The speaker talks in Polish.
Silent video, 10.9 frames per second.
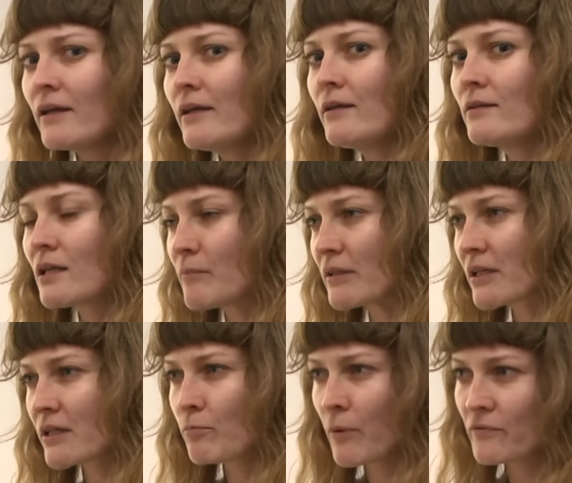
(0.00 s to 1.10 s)
i ten
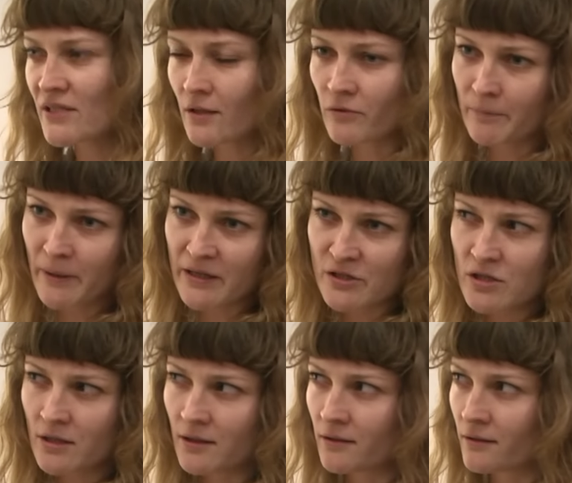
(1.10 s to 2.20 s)
materiał powstał na
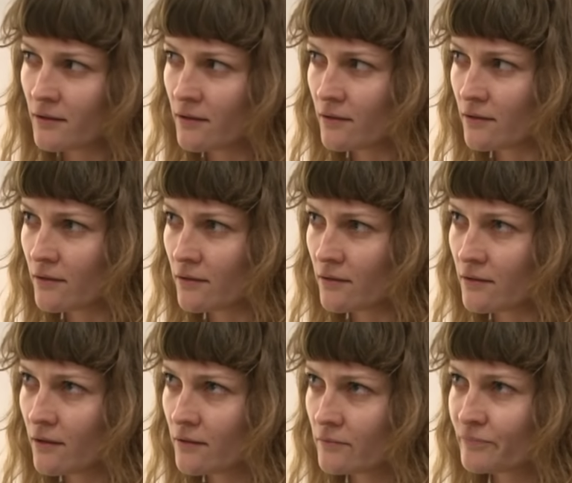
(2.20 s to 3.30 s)
bazie e,
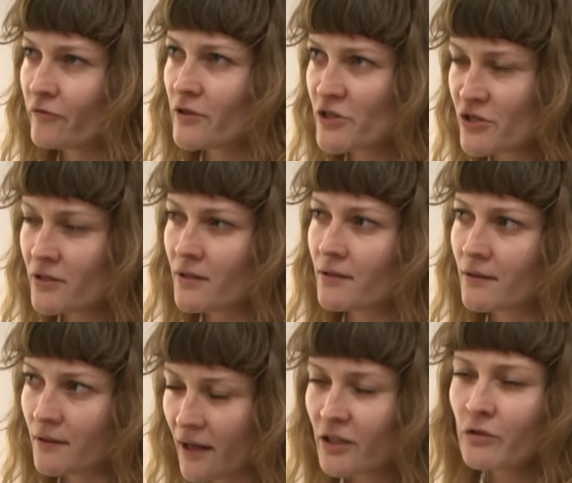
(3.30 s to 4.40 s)
właśnie
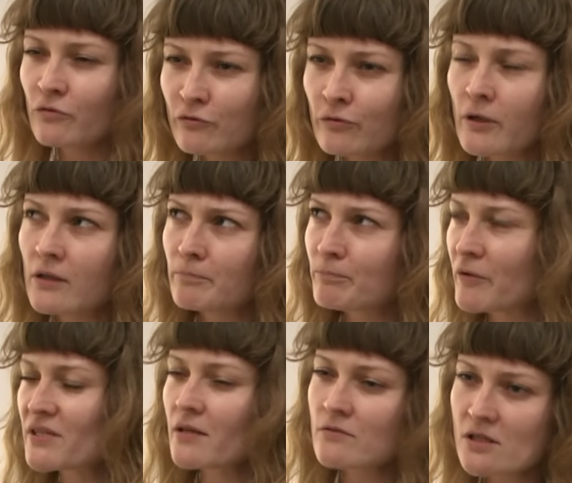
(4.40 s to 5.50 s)
archiwów e,
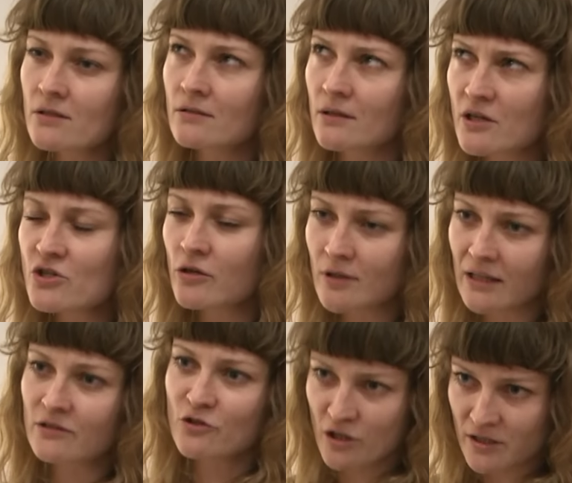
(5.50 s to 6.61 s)
powstających jeszcze od lat
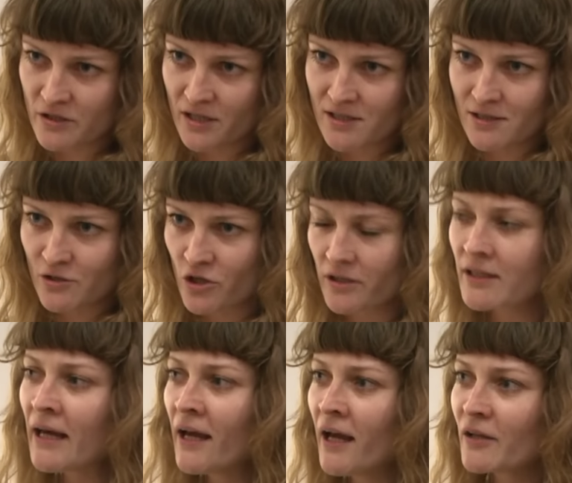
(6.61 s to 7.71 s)
40., czyli
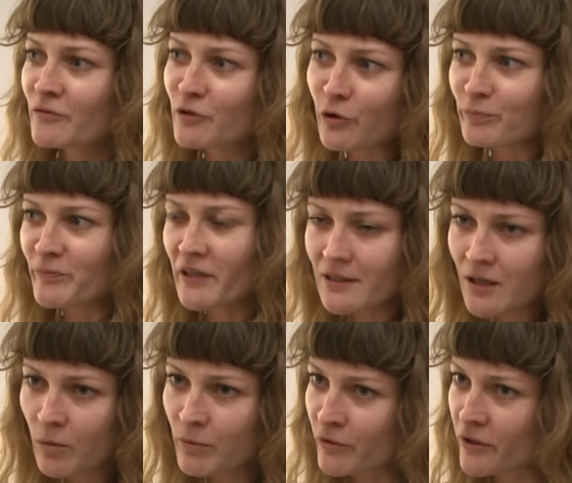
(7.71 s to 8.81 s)
to nie tylko
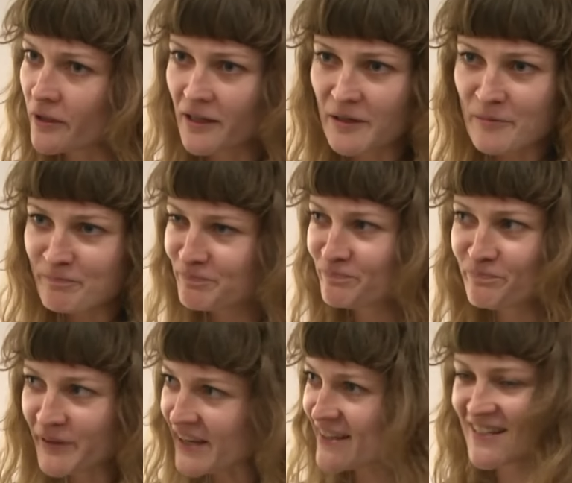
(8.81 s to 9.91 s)
były e,
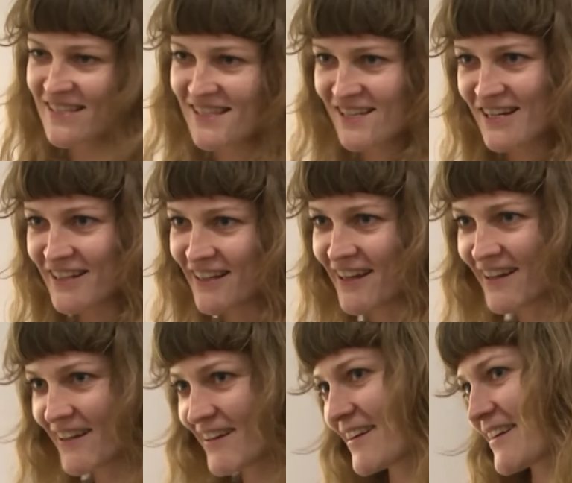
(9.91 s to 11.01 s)
piękne
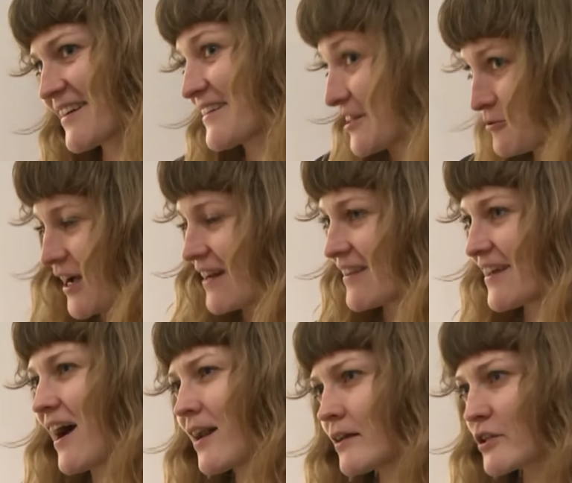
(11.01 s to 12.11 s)
zdarzenia naturalne,
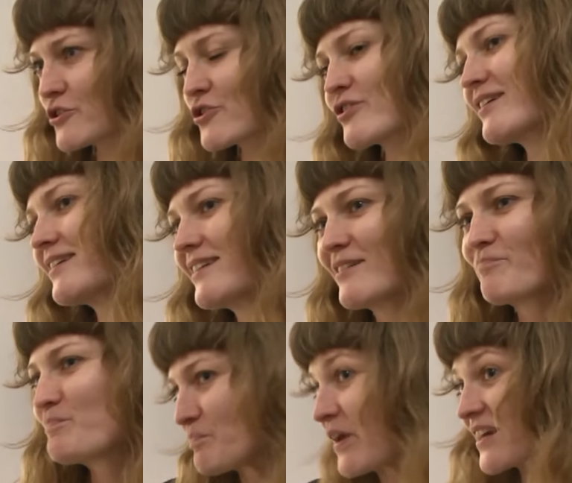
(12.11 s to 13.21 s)
ale też i
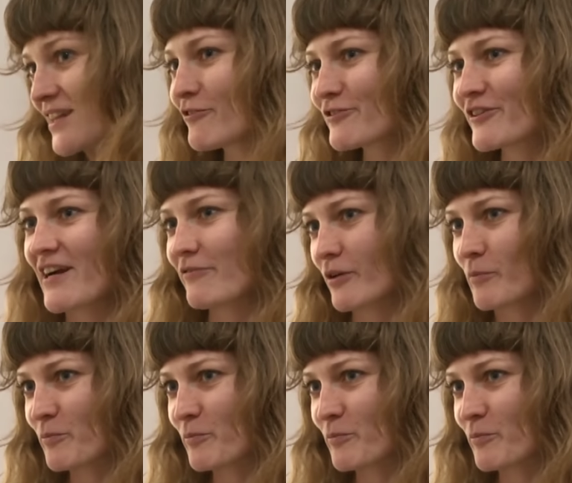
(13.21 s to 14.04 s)
piękna fotografia po